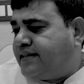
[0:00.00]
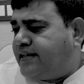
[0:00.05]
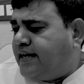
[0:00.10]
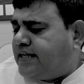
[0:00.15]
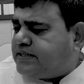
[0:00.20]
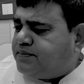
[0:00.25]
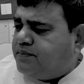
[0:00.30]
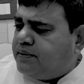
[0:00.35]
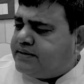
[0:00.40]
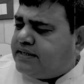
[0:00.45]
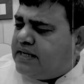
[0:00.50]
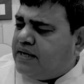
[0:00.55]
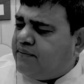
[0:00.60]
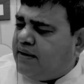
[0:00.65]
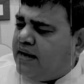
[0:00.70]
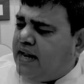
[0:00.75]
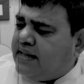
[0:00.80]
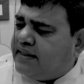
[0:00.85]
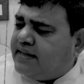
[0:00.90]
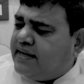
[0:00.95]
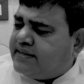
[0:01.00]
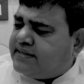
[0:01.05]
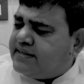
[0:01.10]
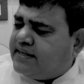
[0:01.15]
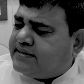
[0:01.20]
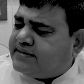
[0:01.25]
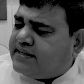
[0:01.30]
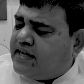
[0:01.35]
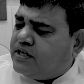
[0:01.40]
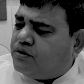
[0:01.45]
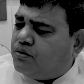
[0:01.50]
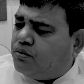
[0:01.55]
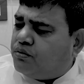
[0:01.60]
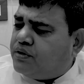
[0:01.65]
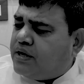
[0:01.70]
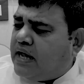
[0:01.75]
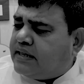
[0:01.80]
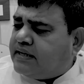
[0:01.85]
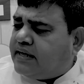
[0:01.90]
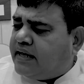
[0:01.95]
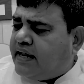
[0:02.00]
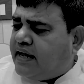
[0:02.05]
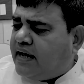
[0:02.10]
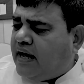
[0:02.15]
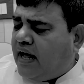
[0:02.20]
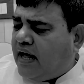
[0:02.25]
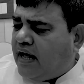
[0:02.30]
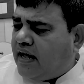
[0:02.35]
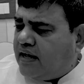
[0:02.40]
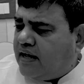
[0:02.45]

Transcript: देश बेचने वाला देश के शहीदों को याद करेगा